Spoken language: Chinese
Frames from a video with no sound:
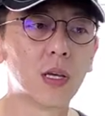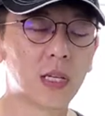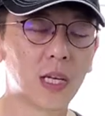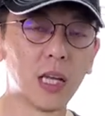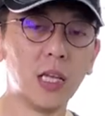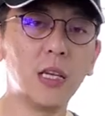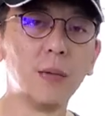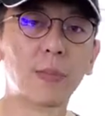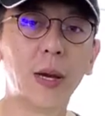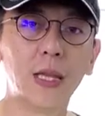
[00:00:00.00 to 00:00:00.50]

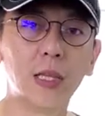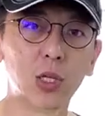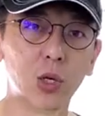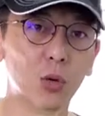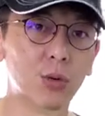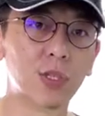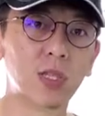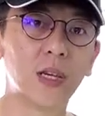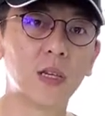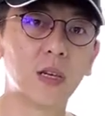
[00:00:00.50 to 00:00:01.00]
跟一般
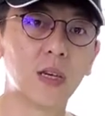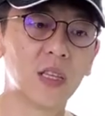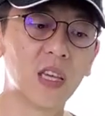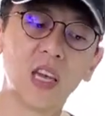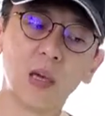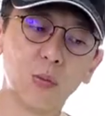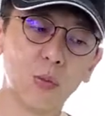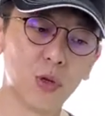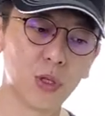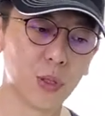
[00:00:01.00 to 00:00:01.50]
有色的
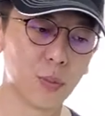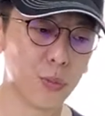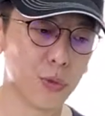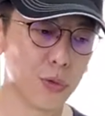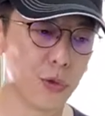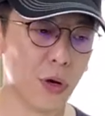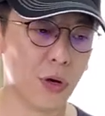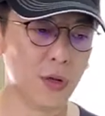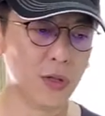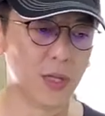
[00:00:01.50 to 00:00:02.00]
贴膜是不
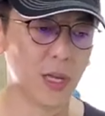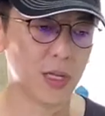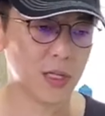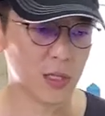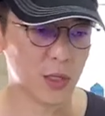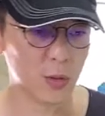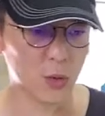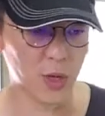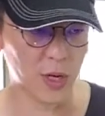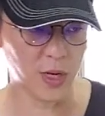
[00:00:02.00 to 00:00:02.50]
同，它
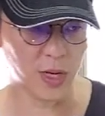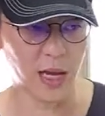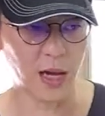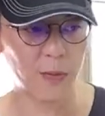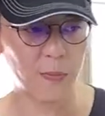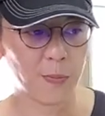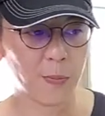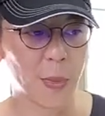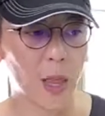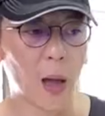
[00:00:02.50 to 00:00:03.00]
是为了
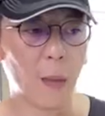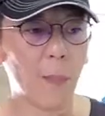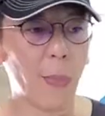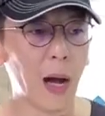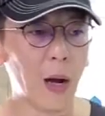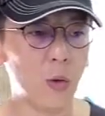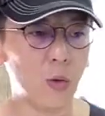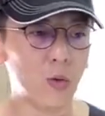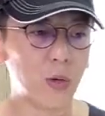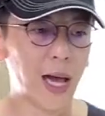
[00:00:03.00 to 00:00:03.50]
要
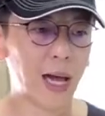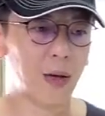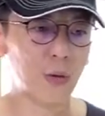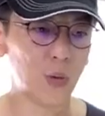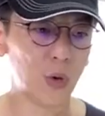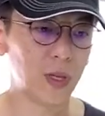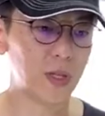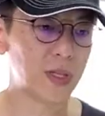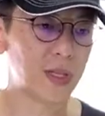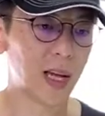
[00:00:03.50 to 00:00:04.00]
保护它
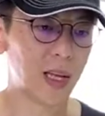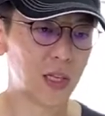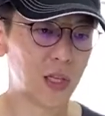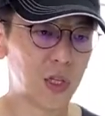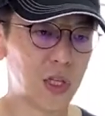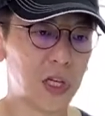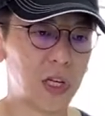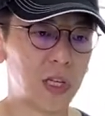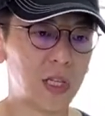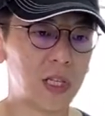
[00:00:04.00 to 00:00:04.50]
原厂的
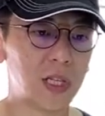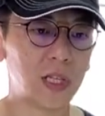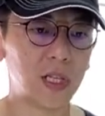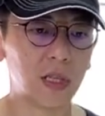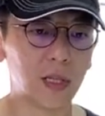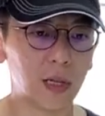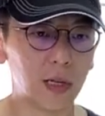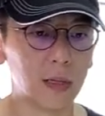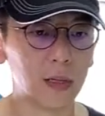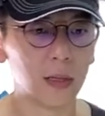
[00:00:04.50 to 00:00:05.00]
车漆
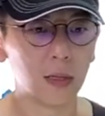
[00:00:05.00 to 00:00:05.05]
啊。